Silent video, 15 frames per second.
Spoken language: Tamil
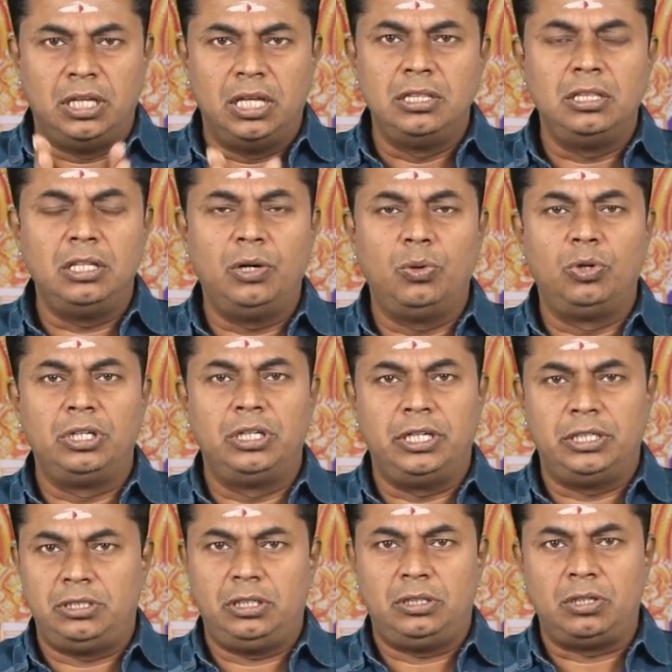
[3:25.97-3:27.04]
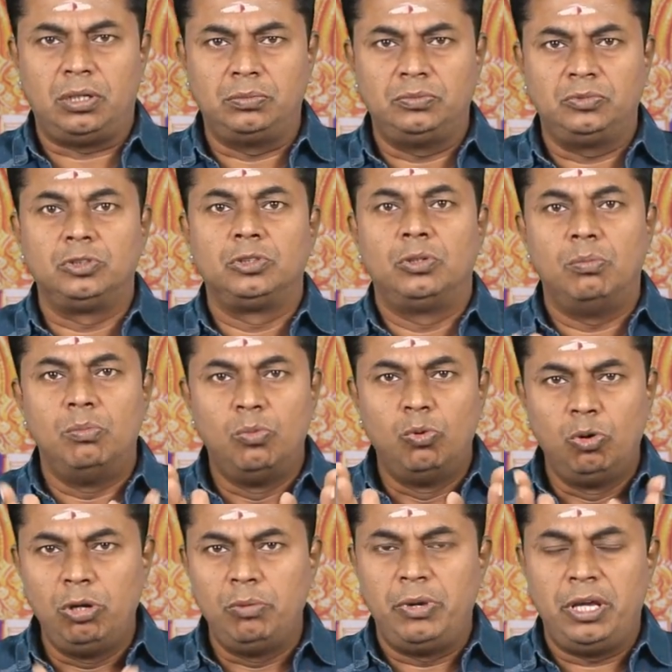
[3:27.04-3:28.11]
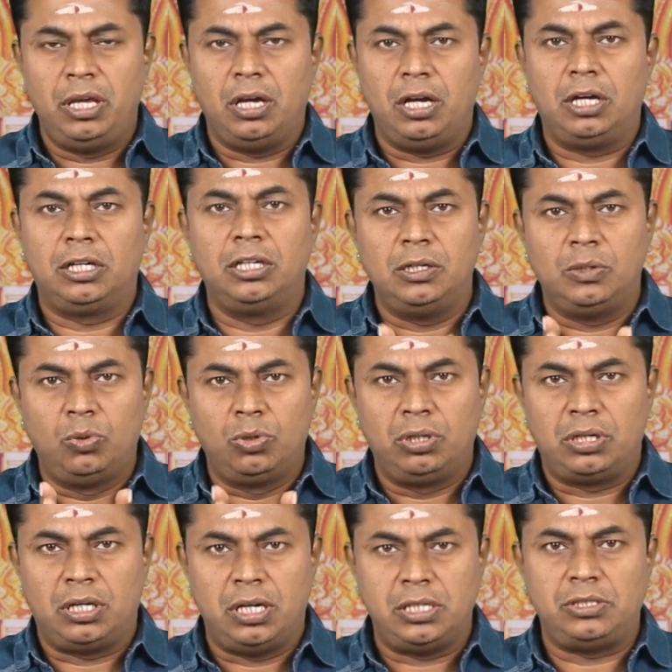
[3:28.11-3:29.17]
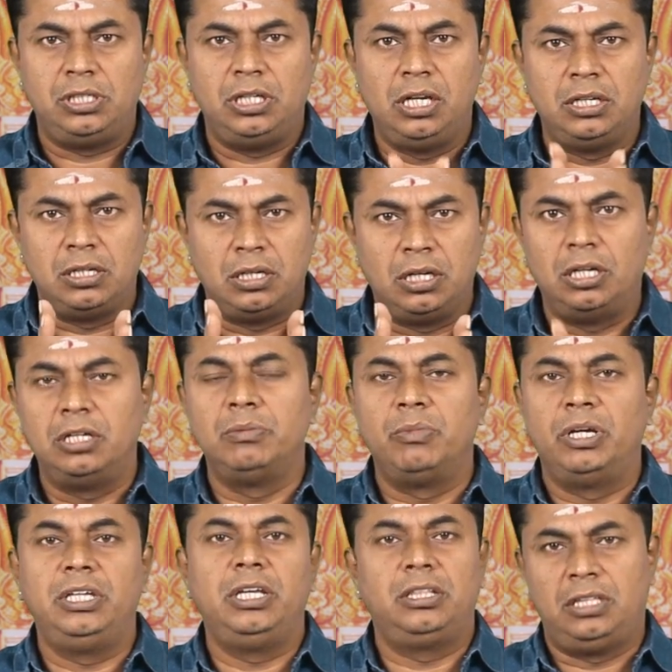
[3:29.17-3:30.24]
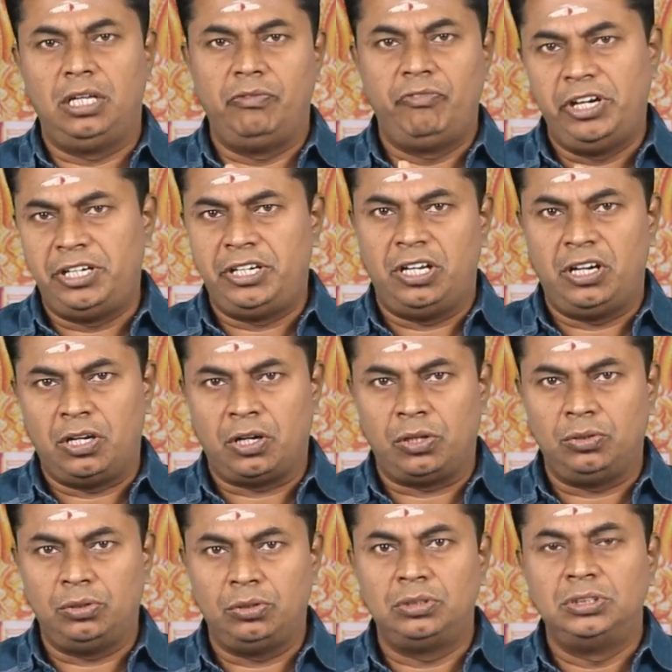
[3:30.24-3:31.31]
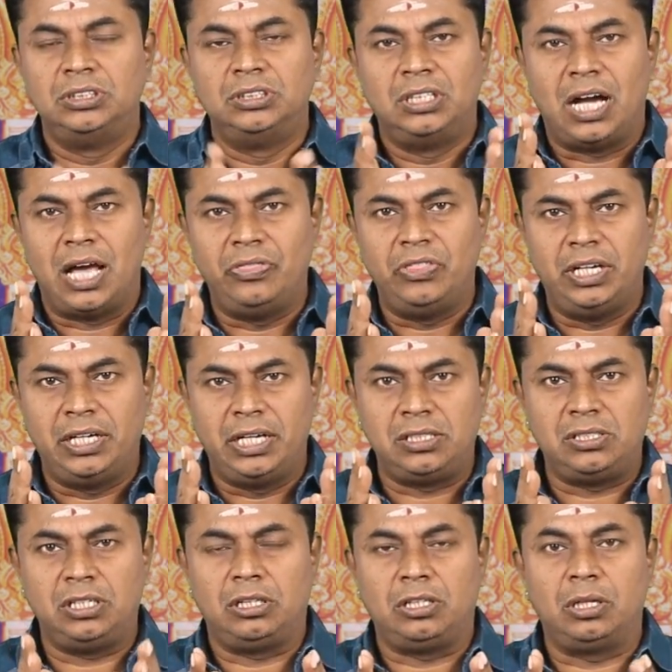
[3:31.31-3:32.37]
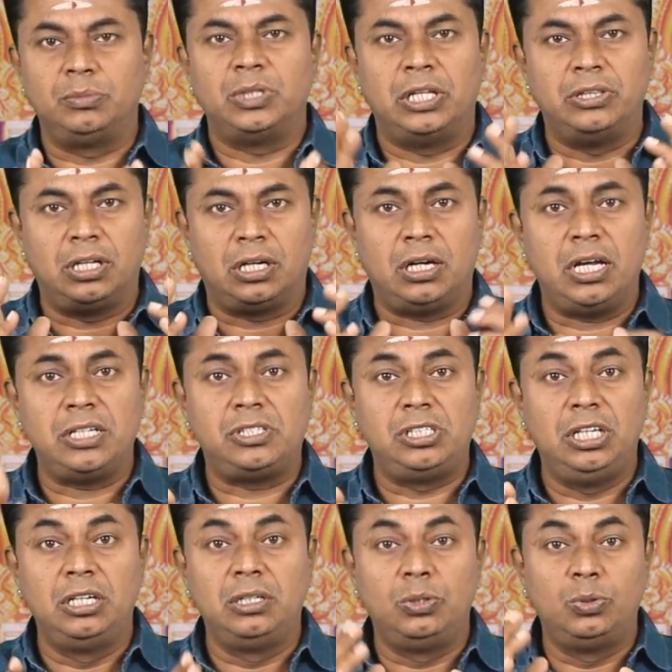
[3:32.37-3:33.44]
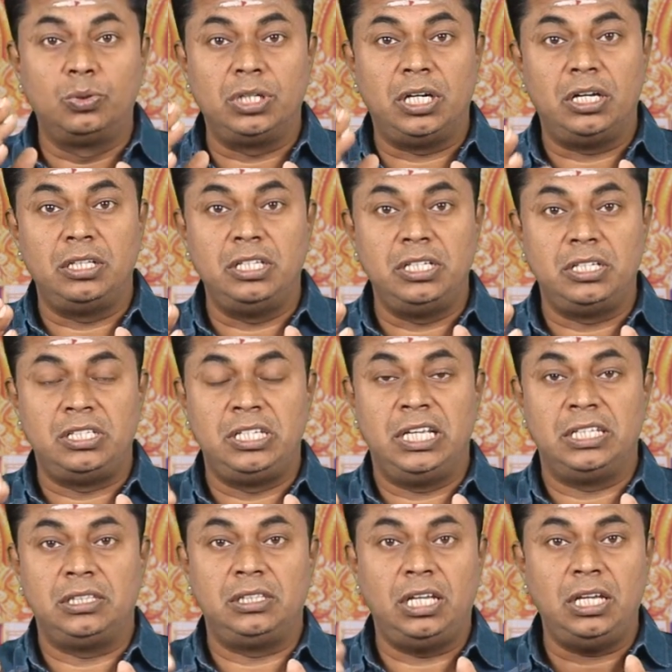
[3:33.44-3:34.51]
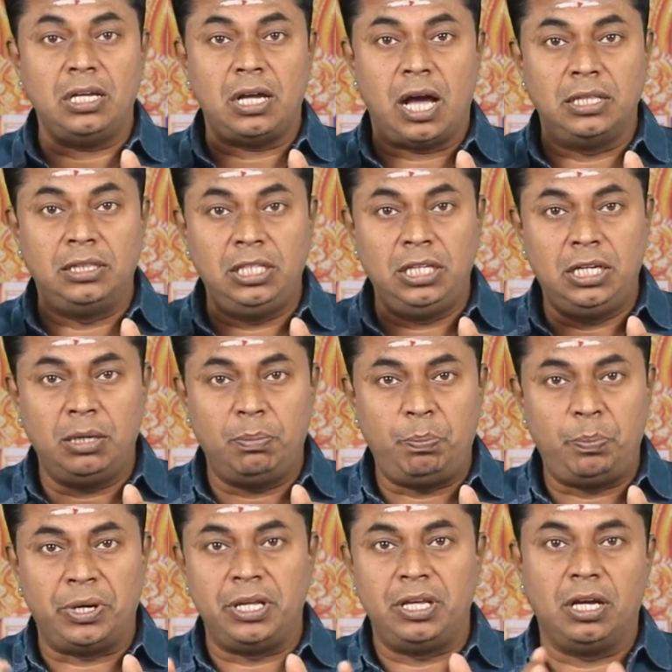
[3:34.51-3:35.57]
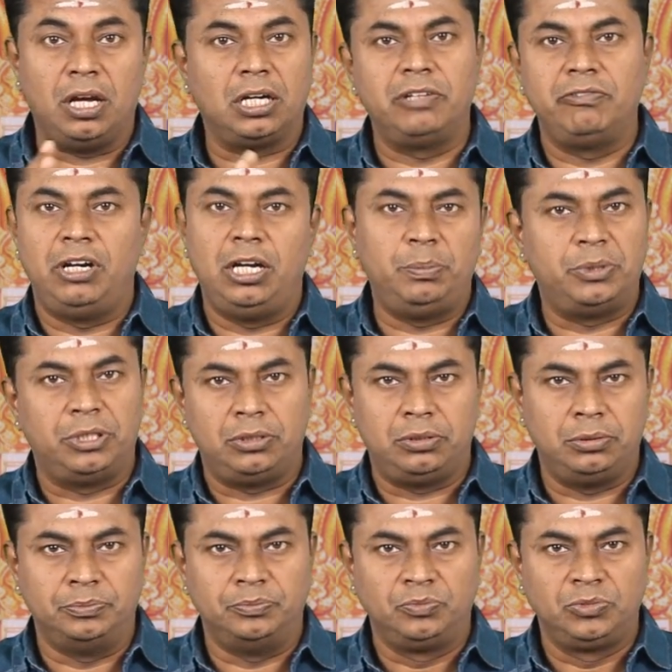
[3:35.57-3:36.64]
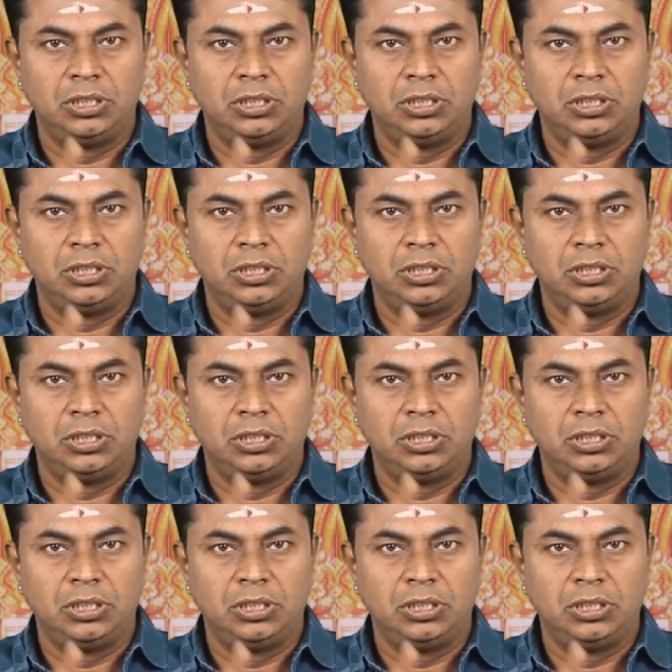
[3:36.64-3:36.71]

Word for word: எந்த ஒரு நட்சத்திரம் முழுமையாக ஒரு ராசியின் நடுமையத்தில் வீற்றிருக்கிறதோ அந்த நட்சத்திரம் அந்த ராசியின் குணாதிசயத்தை அதிகப்படியாக வெளிப்படுத்தும்